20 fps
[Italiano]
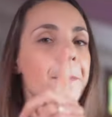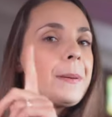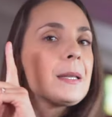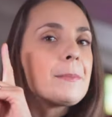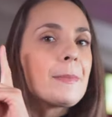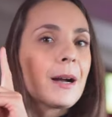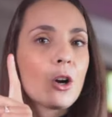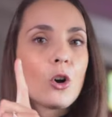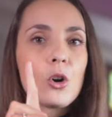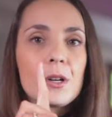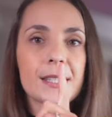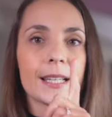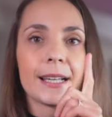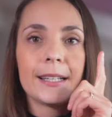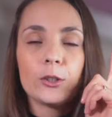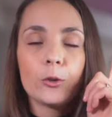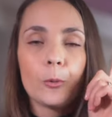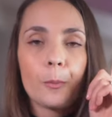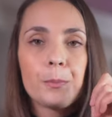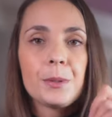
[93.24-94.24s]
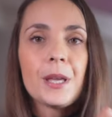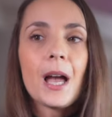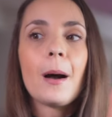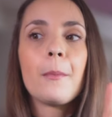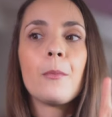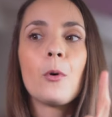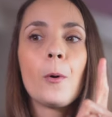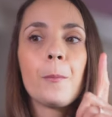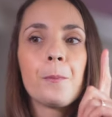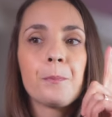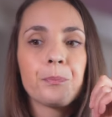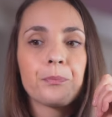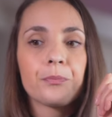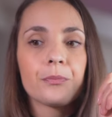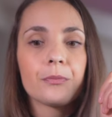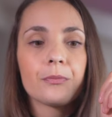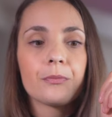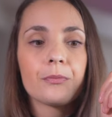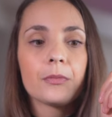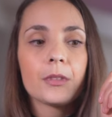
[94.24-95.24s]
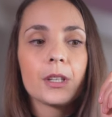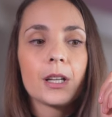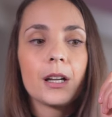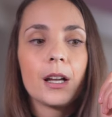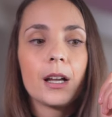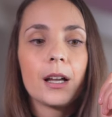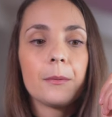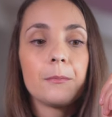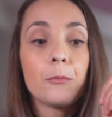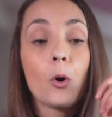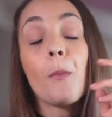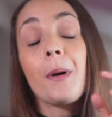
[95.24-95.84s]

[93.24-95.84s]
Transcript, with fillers: prima cosa che dobbiamo, eh,